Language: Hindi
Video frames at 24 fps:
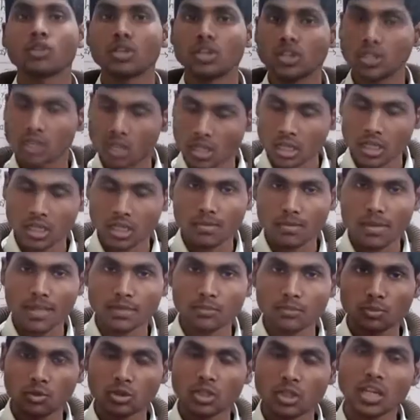किस तरह के
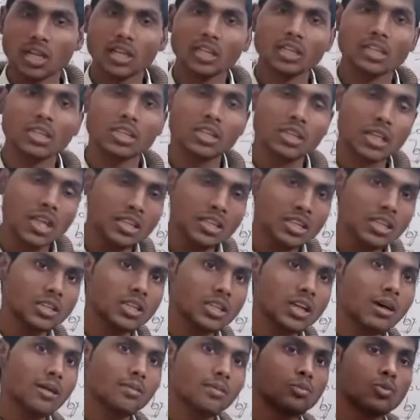बात पूछा गया कि कैसे
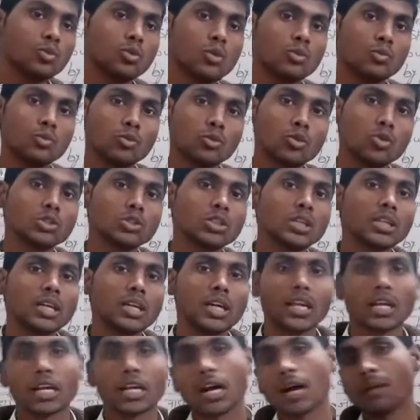आपको क्वेश्चन
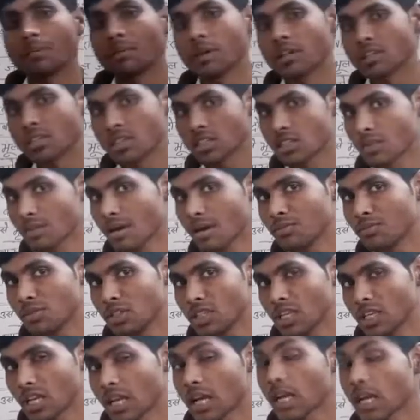करेगा आप कैसे जवाब
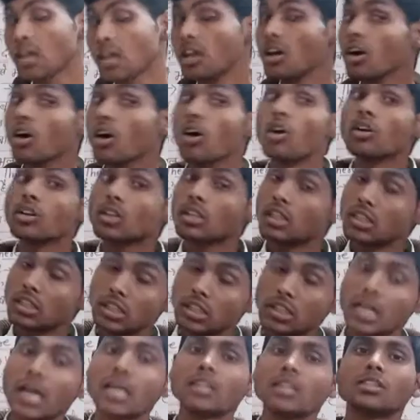दीजिएगा और
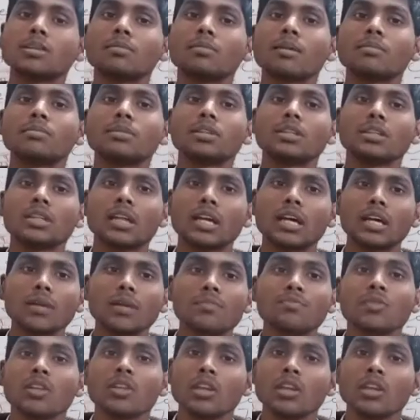कितना ही जवाब देना है